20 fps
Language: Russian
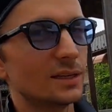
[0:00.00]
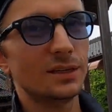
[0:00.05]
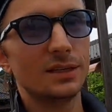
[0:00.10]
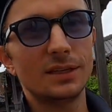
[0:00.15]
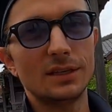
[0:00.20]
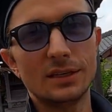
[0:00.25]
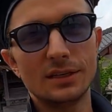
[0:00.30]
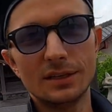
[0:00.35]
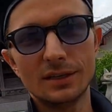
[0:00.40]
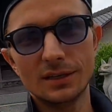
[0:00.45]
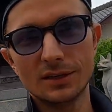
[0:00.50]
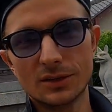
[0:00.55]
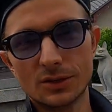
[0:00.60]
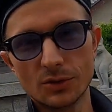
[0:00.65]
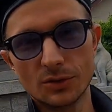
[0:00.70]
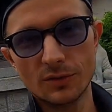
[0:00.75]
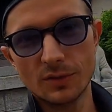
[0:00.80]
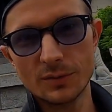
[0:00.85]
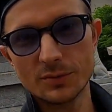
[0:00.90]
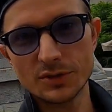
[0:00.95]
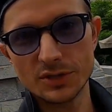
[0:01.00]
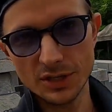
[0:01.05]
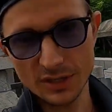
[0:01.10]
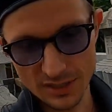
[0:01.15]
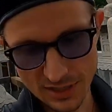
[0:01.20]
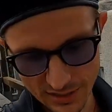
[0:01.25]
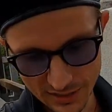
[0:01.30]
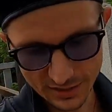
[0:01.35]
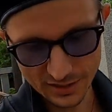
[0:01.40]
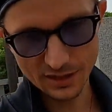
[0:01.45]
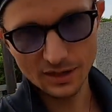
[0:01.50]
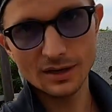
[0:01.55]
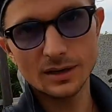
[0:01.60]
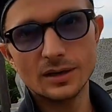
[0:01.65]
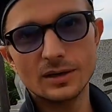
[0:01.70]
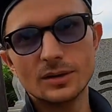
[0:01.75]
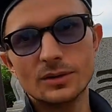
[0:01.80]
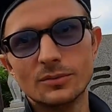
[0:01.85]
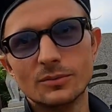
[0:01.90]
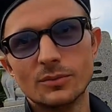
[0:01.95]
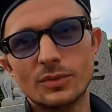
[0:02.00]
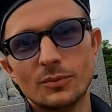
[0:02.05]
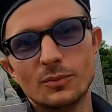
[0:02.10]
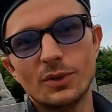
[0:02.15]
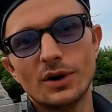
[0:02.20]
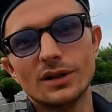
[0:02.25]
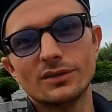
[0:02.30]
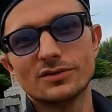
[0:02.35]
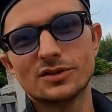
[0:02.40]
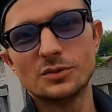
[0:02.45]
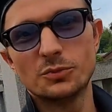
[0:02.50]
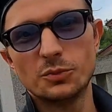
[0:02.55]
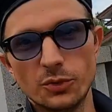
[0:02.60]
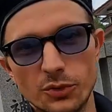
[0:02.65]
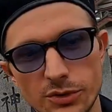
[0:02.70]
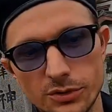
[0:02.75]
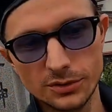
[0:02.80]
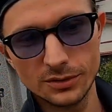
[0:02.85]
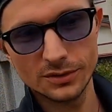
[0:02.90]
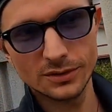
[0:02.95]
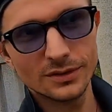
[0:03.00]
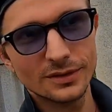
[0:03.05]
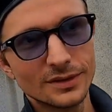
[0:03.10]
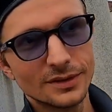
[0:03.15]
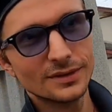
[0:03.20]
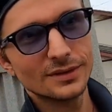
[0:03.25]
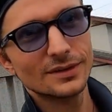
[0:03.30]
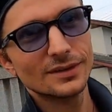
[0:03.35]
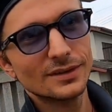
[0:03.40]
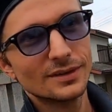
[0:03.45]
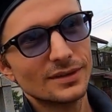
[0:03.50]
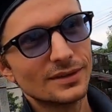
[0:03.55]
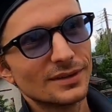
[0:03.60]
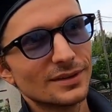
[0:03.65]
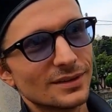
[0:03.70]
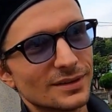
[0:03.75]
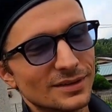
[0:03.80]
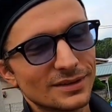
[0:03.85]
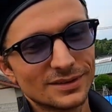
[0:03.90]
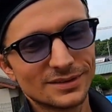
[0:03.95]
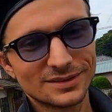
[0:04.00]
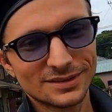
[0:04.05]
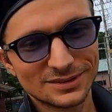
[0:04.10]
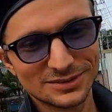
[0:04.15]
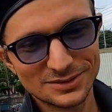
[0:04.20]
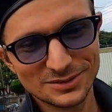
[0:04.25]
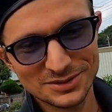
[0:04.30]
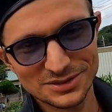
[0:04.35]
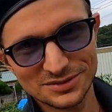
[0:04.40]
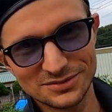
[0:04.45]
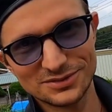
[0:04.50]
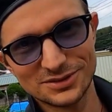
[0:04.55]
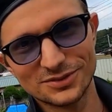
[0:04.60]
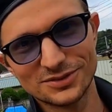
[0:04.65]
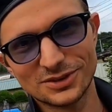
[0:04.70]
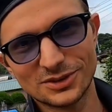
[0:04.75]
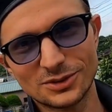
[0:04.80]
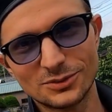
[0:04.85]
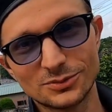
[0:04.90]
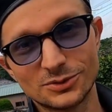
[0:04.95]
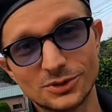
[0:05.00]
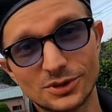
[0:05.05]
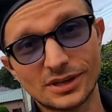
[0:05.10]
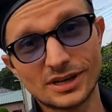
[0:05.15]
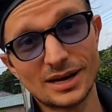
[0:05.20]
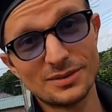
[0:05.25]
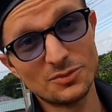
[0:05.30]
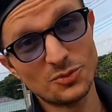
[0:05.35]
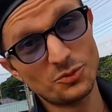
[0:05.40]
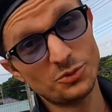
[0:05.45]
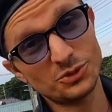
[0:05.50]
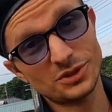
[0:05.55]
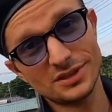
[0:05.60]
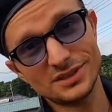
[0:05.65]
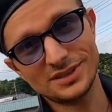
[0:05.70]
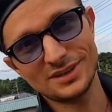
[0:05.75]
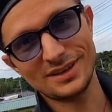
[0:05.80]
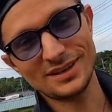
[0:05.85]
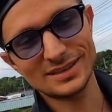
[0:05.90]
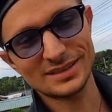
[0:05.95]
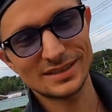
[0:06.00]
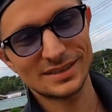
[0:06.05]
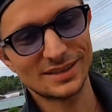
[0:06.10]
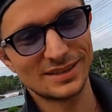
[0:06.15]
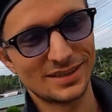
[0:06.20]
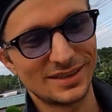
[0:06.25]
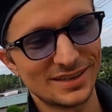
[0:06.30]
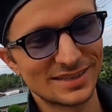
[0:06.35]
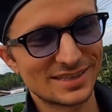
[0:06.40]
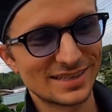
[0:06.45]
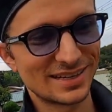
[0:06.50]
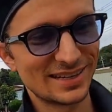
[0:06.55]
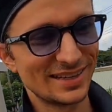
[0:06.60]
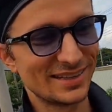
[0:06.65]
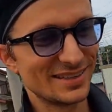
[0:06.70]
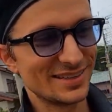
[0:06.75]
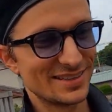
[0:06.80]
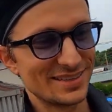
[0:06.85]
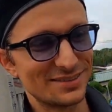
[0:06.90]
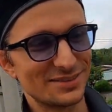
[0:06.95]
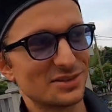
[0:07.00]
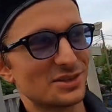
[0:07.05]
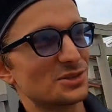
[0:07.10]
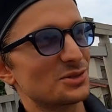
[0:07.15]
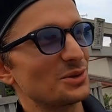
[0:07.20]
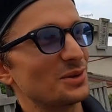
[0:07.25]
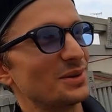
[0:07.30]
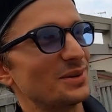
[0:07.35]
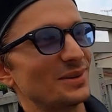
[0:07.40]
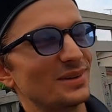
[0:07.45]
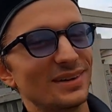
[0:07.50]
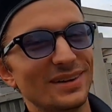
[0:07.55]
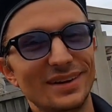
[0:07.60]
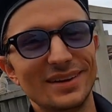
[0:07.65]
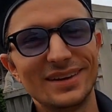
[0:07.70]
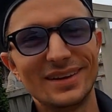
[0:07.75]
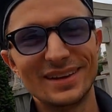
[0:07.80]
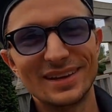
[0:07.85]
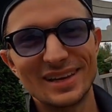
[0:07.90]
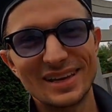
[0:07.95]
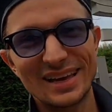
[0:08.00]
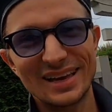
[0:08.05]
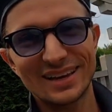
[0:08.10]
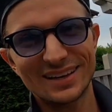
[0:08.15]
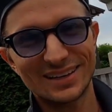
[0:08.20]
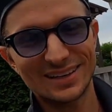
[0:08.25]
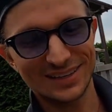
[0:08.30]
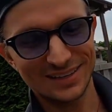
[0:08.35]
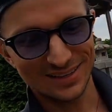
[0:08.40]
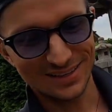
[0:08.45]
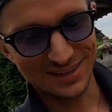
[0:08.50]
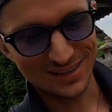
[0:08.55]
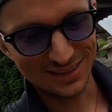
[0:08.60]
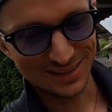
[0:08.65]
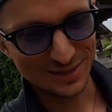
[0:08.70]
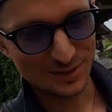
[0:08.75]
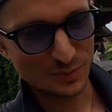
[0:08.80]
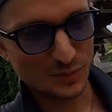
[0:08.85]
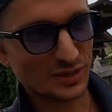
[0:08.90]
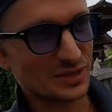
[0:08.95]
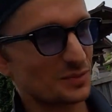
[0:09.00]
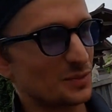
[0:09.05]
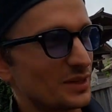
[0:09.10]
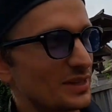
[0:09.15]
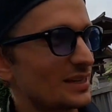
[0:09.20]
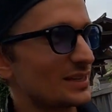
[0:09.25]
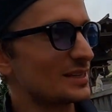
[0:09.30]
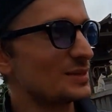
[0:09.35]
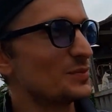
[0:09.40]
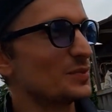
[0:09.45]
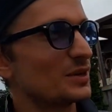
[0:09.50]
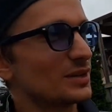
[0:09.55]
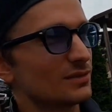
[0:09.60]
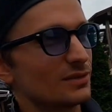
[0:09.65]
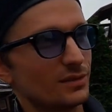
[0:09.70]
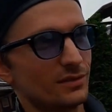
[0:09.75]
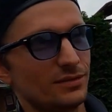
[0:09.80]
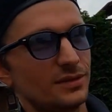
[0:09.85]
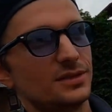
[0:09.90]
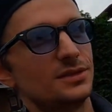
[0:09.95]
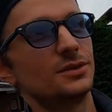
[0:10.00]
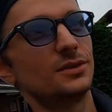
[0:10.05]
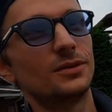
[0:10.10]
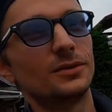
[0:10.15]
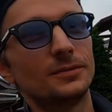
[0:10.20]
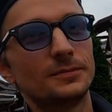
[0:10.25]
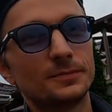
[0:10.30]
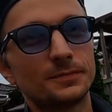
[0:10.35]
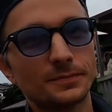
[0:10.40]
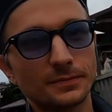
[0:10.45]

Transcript: И то вообще, как я попал в Японию. Ну и в общем все в таком духе. Кому будет интересно, загляните в историю канала и посмотрите первое видео.